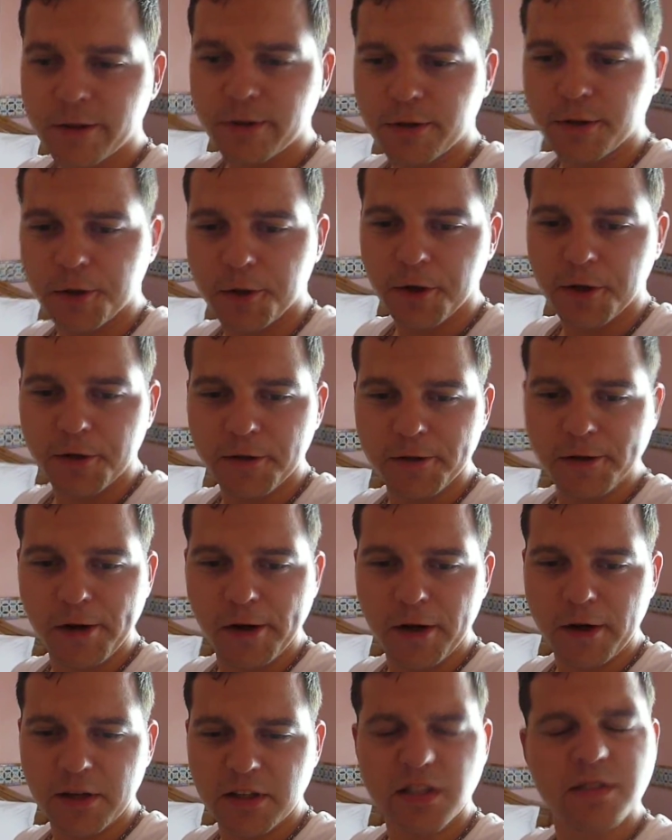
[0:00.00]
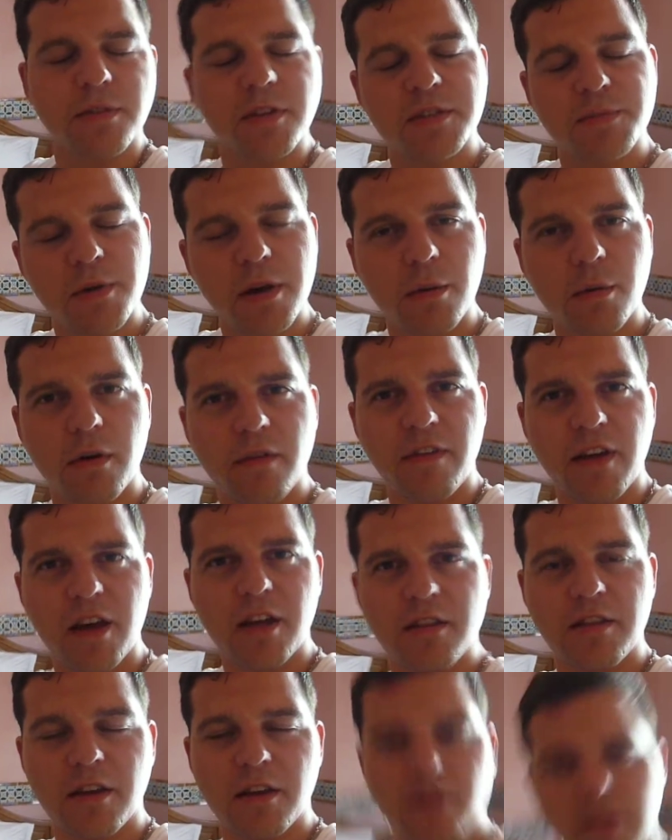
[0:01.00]
Und äh, das es mir aber
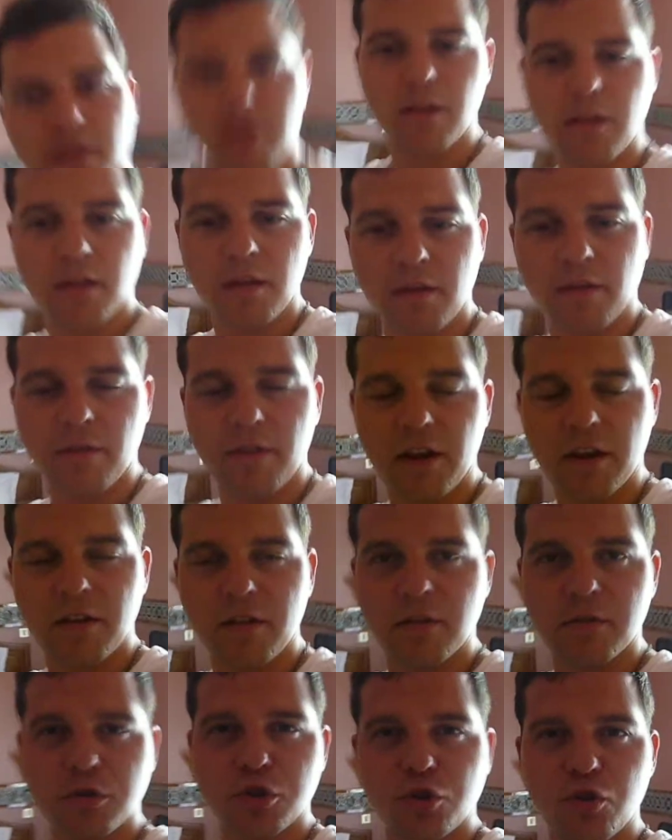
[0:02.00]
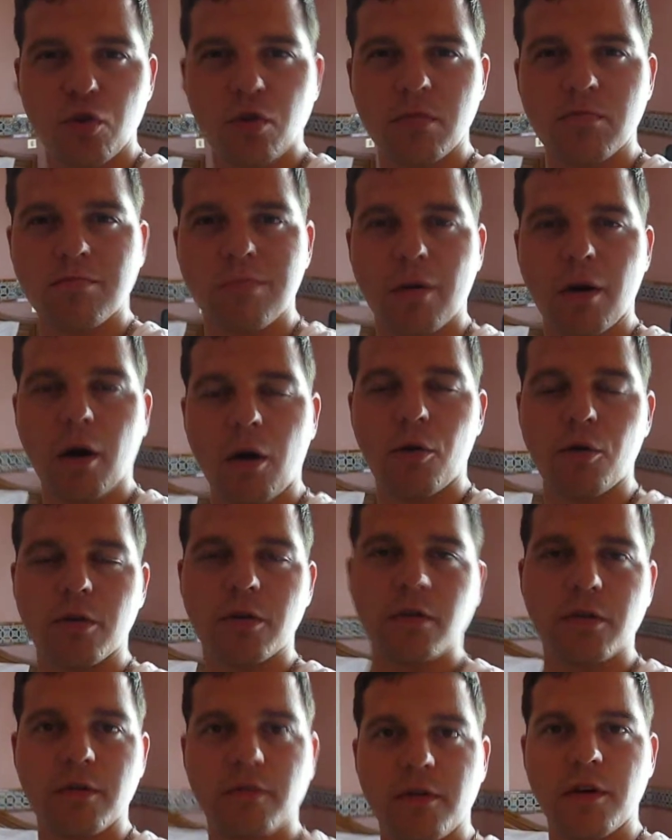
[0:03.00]
wert, denn ich werde hier schön
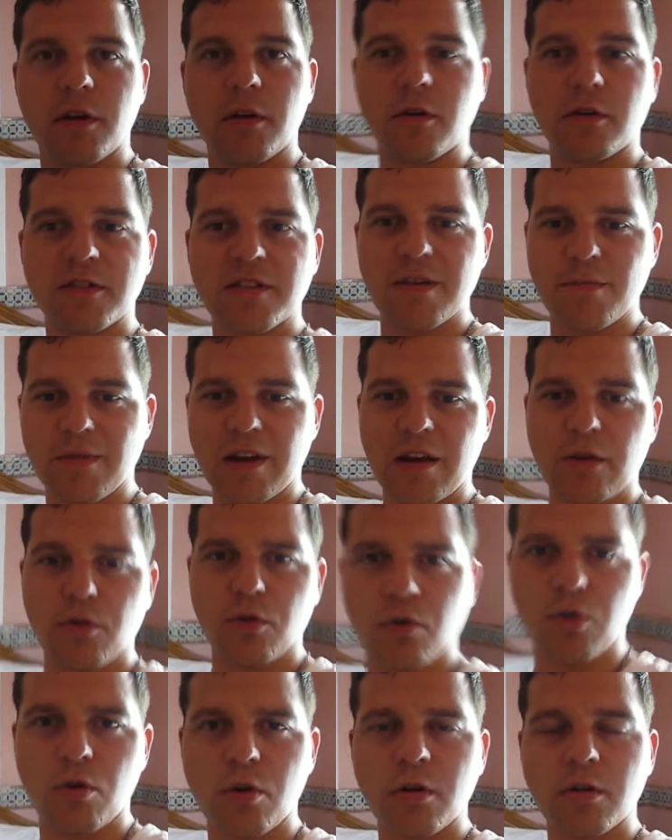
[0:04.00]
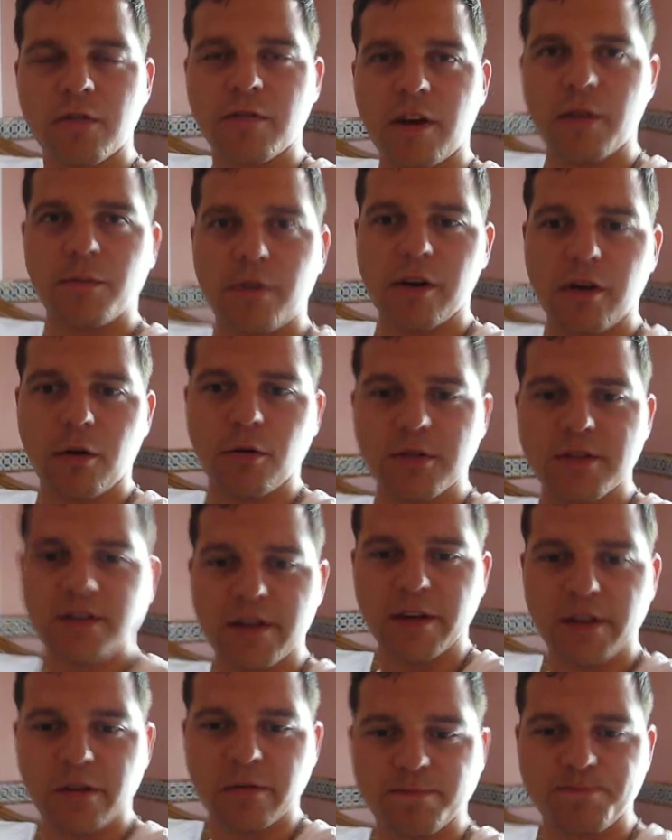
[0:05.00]
braun wieder aus dem Lande irgendwann mal
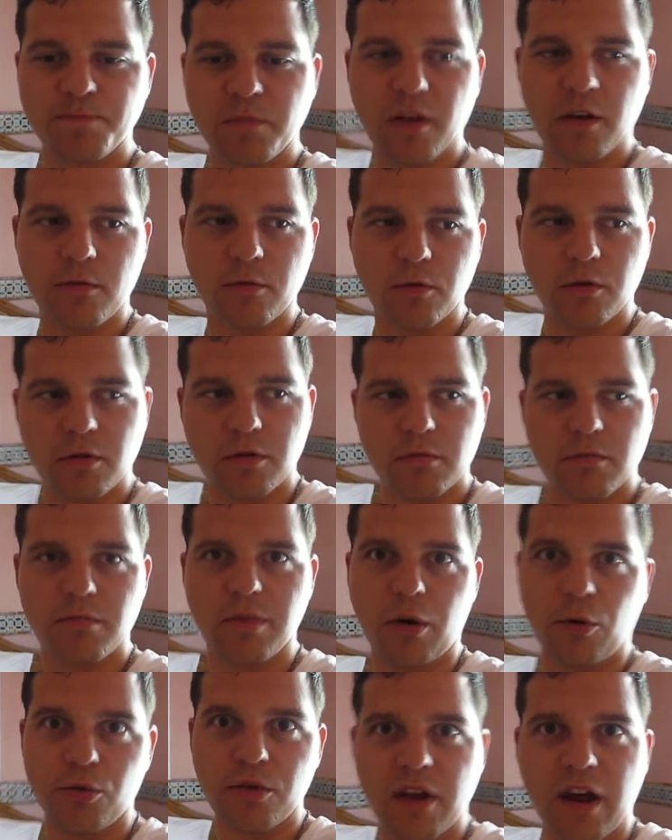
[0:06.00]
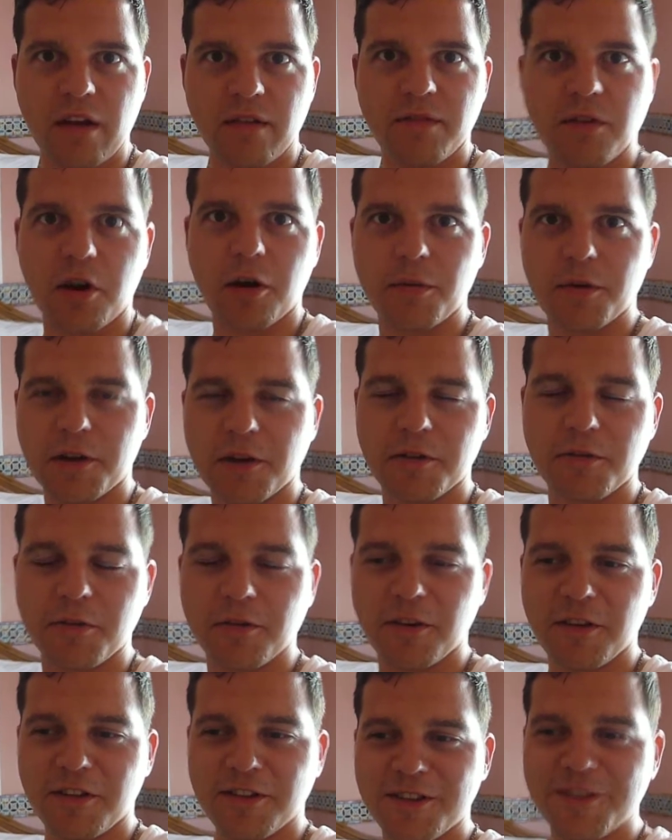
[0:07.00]
rausgehen. Also braun an Farbe
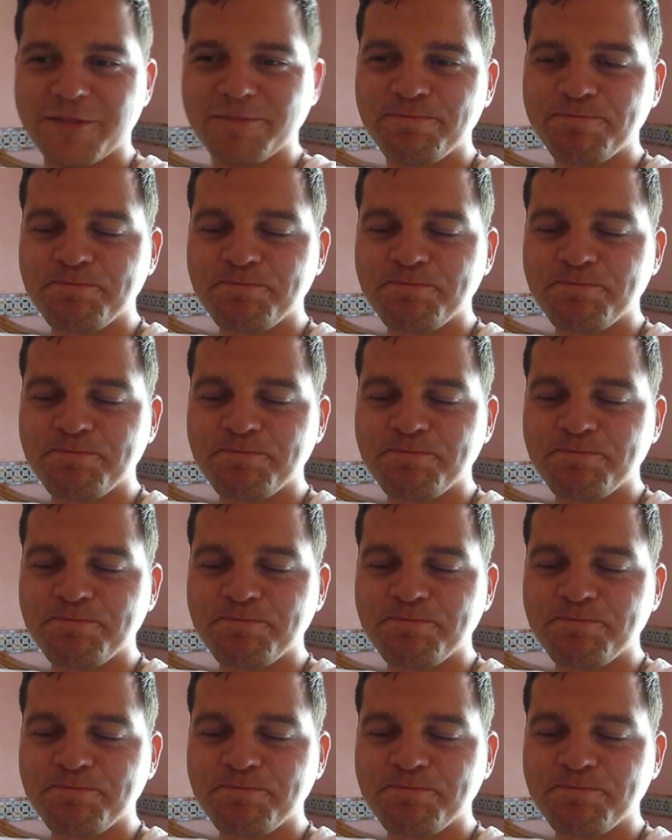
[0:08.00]
natürlich, ne?